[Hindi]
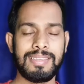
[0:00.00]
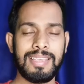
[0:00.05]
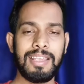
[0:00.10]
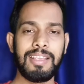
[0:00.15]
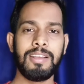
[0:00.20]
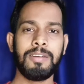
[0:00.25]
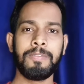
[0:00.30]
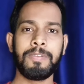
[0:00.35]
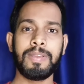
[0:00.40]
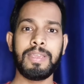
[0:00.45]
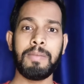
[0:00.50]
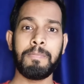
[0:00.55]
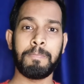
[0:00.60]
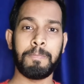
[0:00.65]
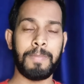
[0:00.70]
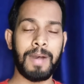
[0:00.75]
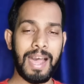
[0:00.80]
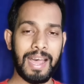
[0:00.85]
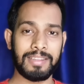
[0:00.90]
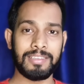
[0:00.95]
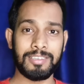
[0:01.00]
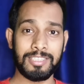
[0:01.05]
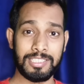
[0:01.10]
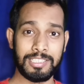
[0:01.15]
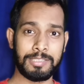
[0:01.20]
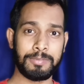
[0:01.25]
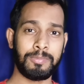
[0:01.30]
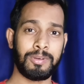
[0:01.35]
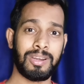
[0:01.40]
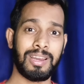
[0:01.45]
सिंगम के बाद
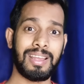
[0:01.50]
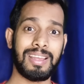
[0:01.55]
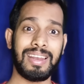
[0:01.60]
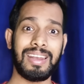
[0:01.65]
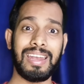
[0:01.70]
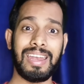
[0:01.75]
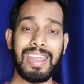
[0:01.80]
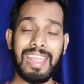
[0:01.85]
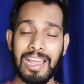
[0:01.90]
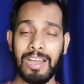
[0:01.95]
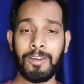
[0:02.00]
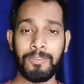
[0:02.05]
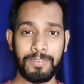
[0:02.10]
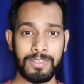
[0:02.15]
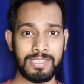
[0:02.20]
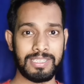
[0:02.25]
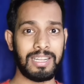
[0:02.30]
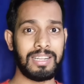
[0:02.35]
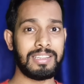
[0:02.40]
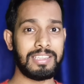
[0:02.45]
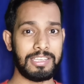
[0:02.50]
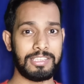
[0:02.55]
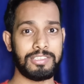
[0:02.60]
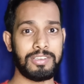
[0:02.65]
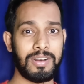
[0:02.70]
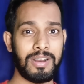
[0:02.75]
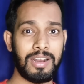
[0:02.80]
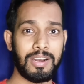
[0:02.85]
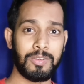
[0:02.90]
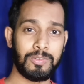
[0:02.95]
अजय देवगन का एक नया ऑफिशियल
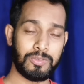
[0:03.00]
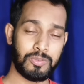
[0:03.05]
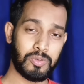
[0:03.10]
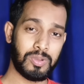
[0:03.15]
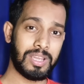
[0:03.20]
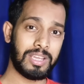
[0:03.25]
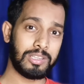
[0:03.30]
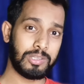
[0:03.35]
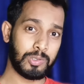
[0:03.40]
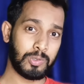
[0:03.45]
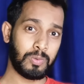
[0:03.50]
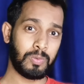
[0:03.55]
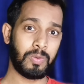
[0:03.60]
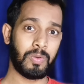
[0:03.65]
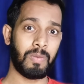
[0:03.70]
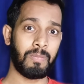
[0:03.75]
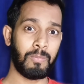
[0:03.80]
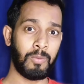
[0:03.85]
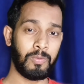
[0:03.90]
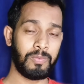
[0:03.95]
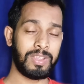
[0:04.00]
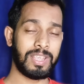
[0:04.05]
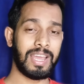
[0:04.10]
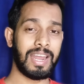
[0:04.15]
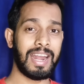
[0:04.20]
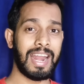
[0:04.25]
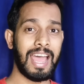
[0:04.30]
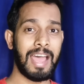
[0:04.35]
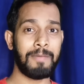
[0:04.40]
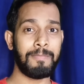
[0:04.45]
टीजर अनाउंस हुआ है जो मूवी
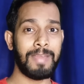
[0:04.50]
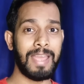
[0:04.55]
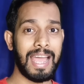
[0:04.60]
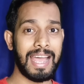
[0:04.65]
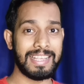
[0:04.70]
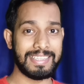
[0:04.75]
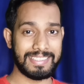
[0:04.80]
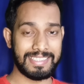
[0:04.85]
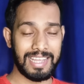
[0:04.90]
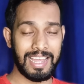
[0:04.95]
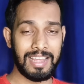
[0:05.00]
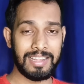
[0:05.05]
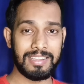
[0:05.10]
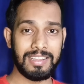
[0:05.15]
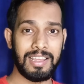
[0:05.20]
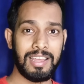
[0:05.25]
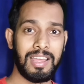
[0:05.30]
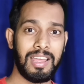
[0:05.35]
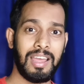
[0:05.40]
का नाम है आजाद